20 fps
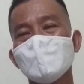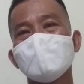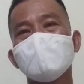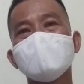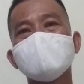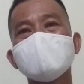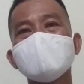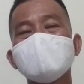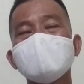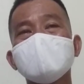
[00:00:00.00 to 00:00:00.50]

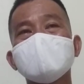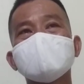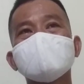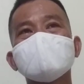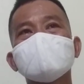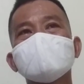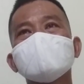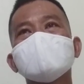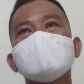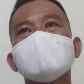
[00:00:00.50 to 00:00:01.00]
Minsan
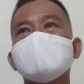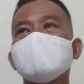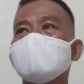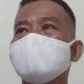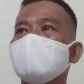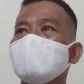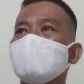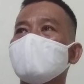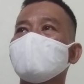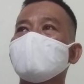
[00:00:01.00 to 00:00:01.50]
naisip ko
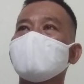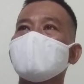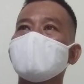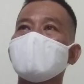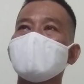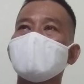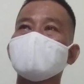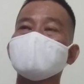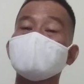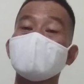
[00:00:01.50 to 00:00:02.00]
na
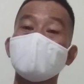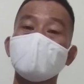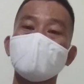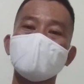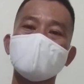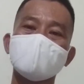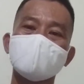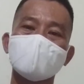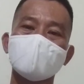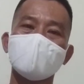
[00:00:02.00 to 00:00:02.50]

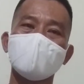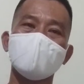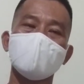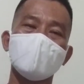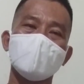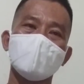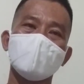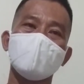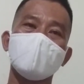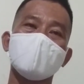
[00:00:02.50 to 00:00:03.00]
napaka-selfish ko,
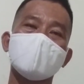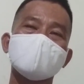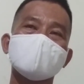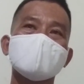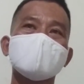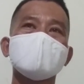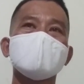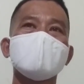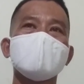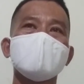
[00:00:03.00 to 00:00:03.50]

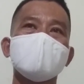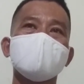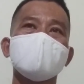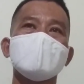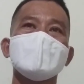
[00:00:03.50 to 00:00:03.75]
nakasarili.